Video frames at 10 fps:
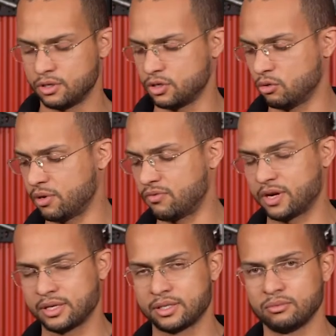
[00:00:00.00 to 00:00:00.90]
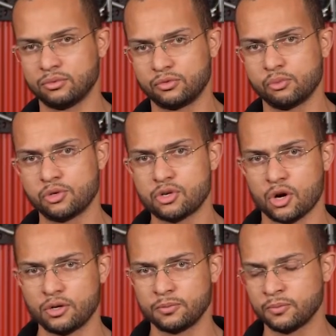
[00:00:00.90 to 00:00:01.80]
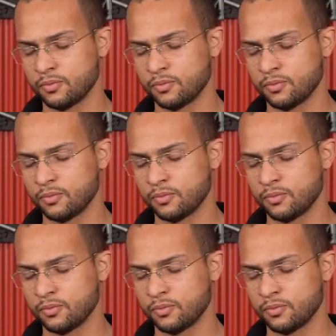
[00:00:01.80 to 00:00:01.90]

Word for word: de lubrificação, do filme de óleo,